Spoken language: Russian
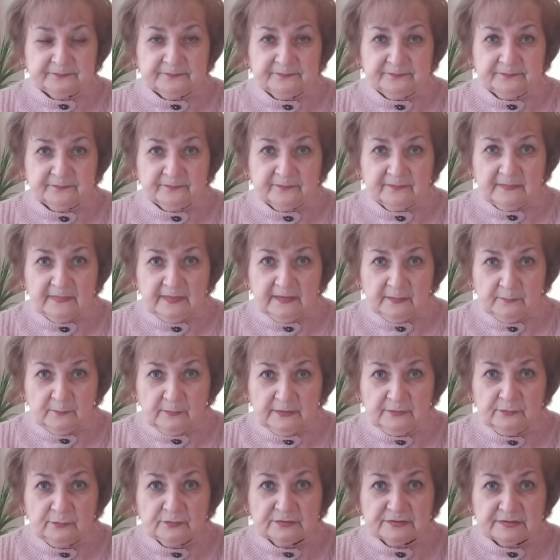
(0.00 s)
на
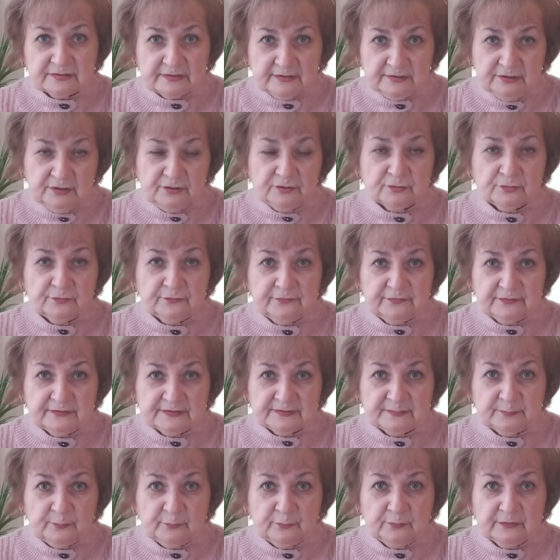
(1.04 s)
мою страничку
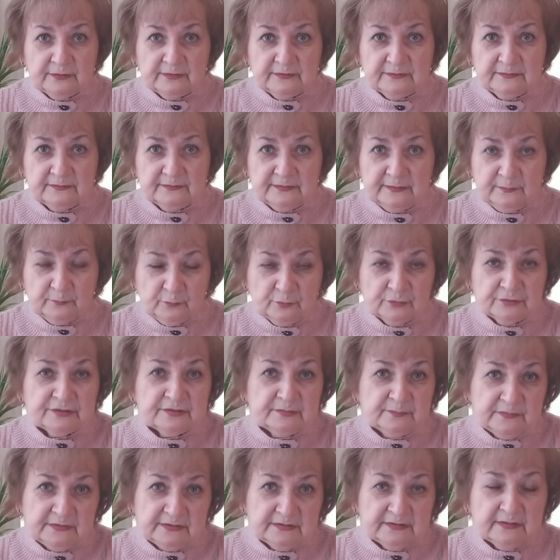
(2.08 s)
Фейсбука.
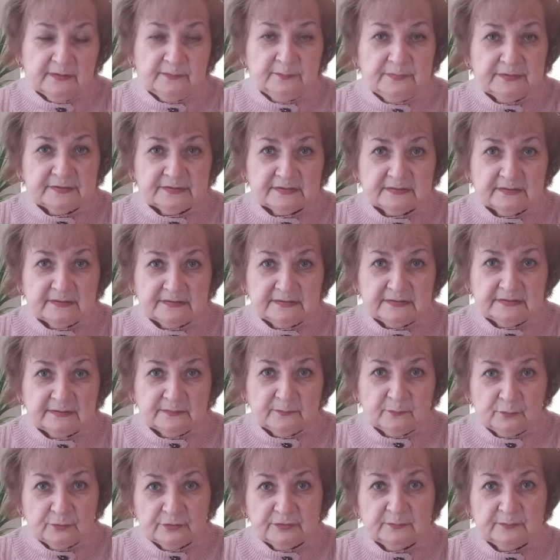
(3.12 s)
Можете мне там писать,
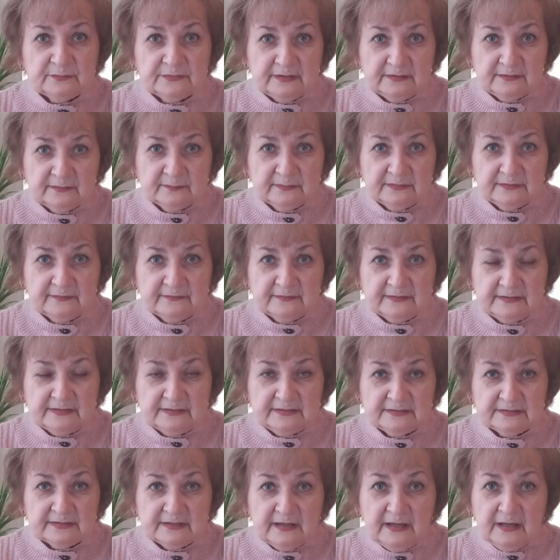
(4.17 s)
можем там
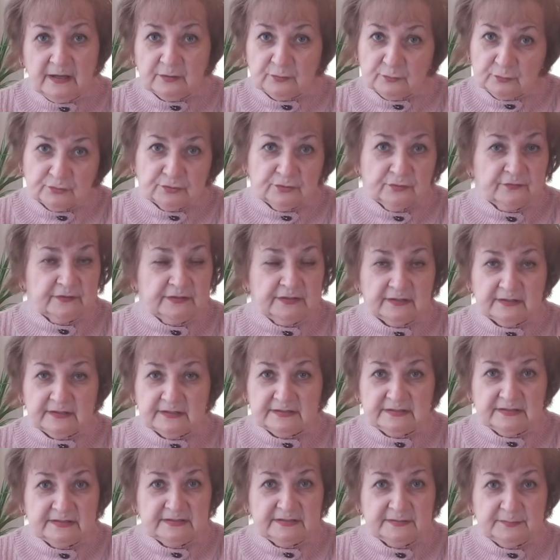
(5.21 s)
говорить. То, что вы не
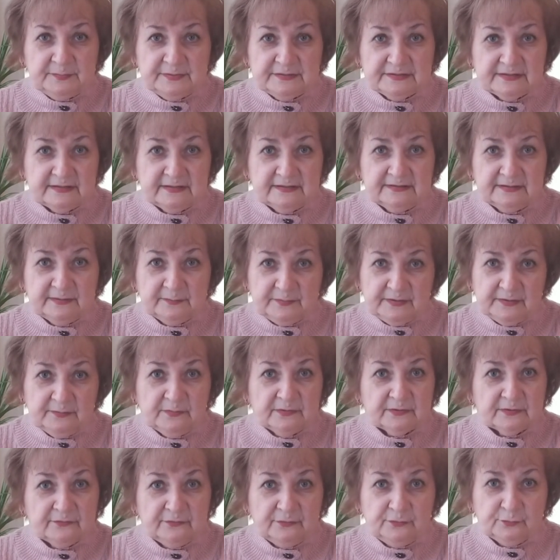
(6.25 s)
хотите писать,
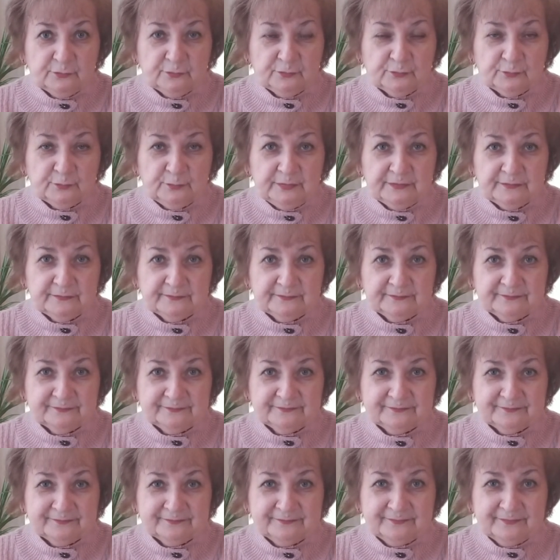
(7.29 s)
например, в Ютубе.
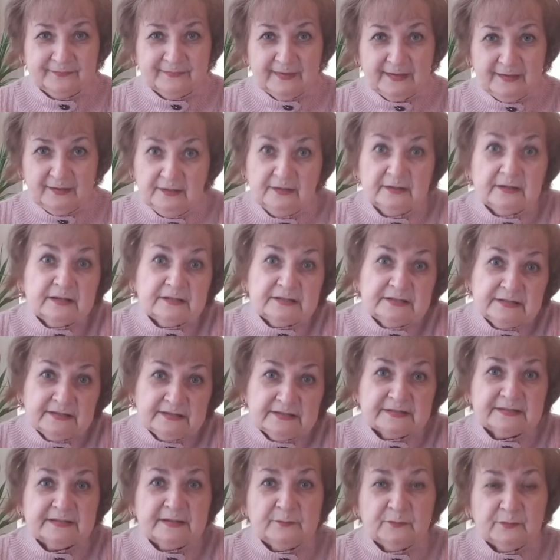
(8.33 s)
Или
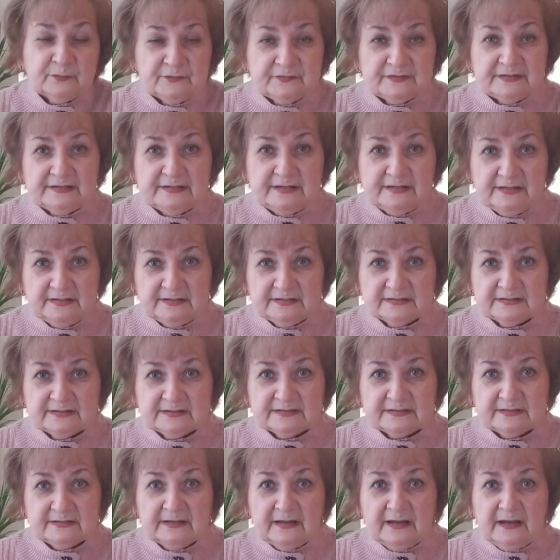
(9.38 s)
хотите со мной
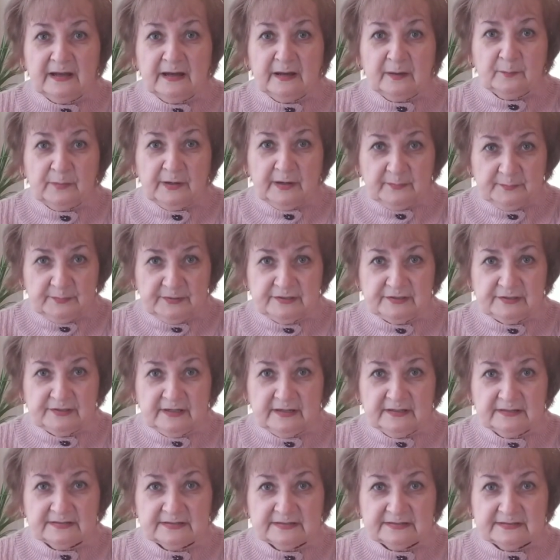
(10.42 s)
встретиться,
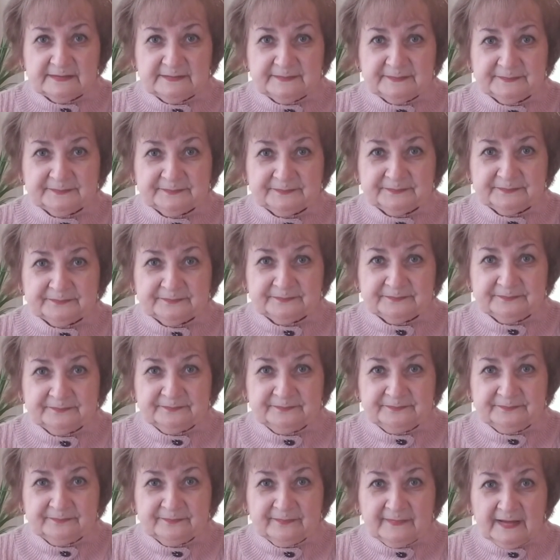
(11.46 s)
пообщаться.
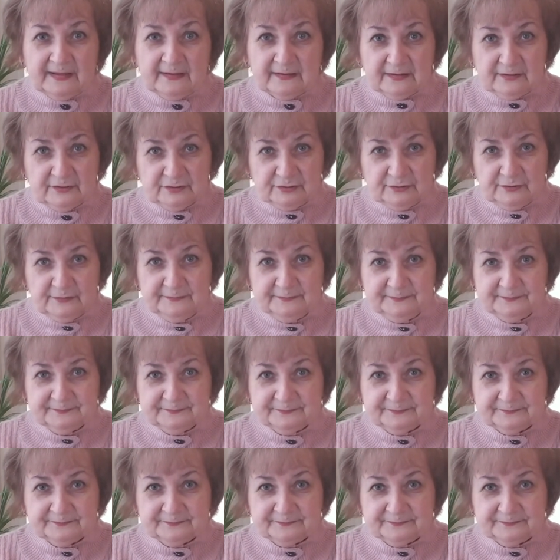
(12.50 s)
Хорошо?